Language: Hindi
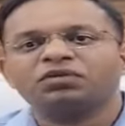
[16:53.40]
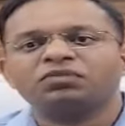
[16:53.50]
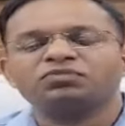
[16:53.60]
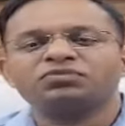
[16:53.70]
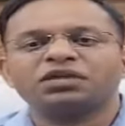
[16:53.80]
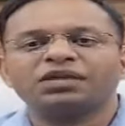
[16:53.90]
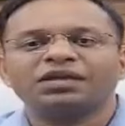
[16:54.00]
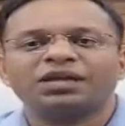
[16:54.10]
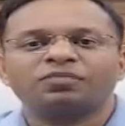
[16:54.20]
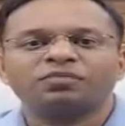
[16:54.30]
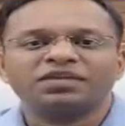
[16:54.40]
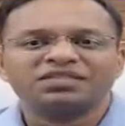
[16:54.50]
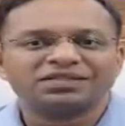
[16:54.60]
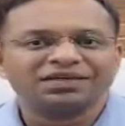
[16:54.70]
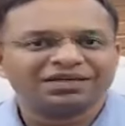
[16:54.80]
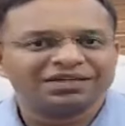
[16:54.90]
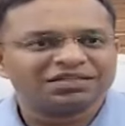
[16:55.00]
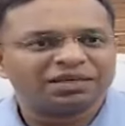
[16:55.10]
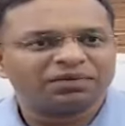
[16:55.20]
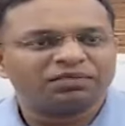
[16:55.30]
और उसके लिए आपको बेसिक
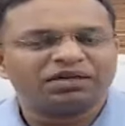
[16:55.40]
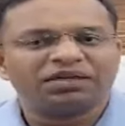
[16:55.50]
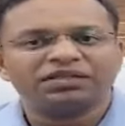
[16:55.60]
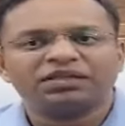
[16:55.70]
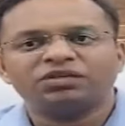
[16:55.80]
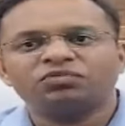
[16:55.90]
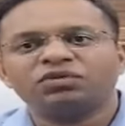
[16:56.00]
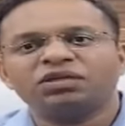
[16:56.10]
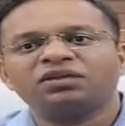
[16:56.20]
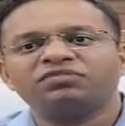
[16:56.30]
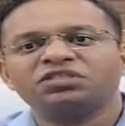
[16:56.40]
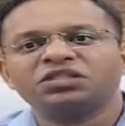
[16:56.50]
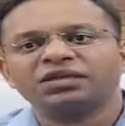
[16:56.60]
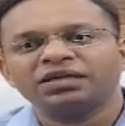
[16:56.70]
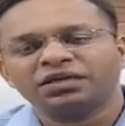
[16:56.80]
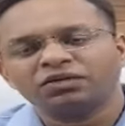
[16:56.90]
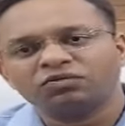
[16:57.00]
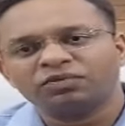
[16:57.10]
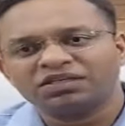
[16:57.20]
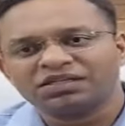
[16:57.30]
डिटेल्स आपके भर के देनी होगी एक फिशिंग लिंक
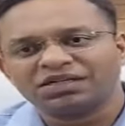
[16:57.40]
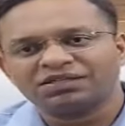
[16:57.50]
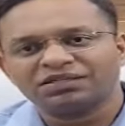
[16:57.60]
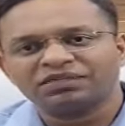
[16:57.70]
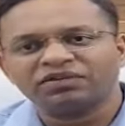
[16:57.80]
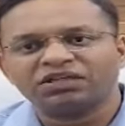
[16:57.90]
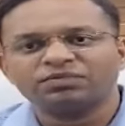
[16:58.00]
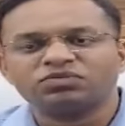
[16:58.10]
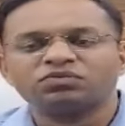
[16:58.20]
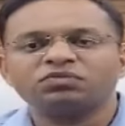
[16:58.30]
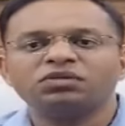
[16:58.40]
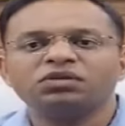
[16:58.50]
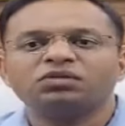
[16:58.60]
इनको भेजा जाता था विक्टिम्स को